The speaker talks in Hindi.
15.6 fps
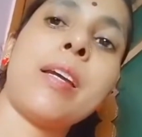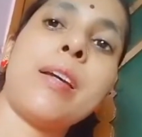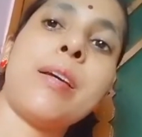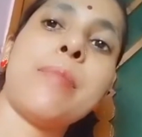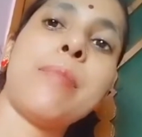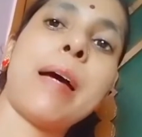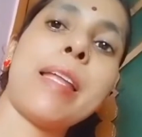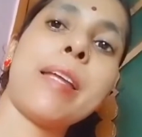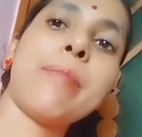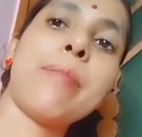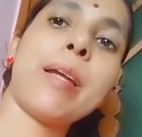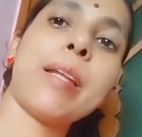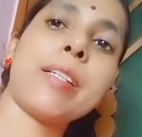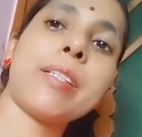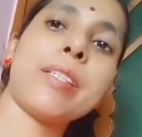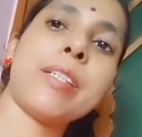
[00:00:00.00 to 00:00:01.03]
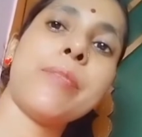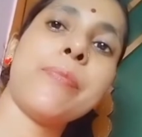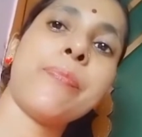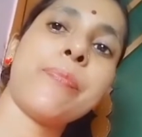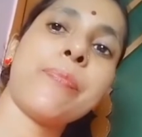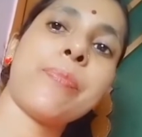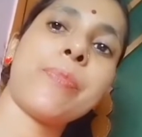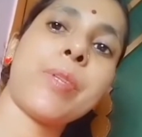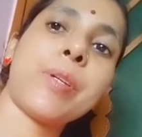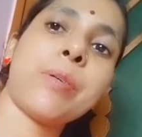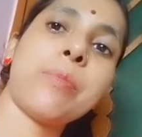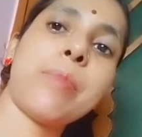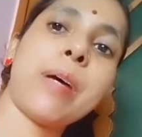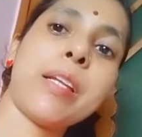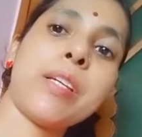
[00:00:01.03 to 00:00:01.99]
बारीक बारीक सी तो
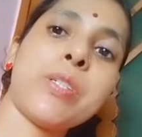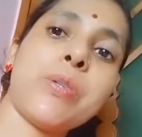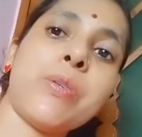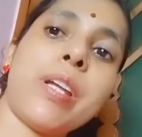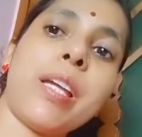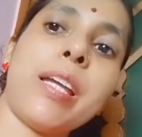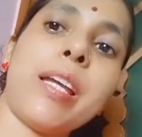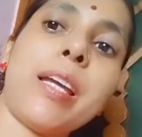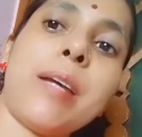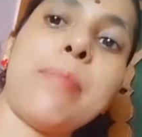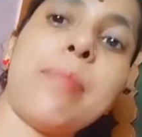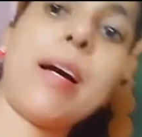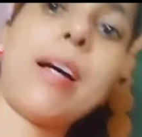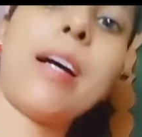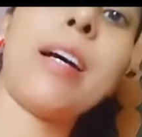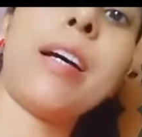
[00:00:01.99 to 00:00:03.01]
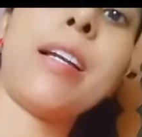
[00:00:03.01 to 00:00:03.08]
बारिश हो रही है बाहर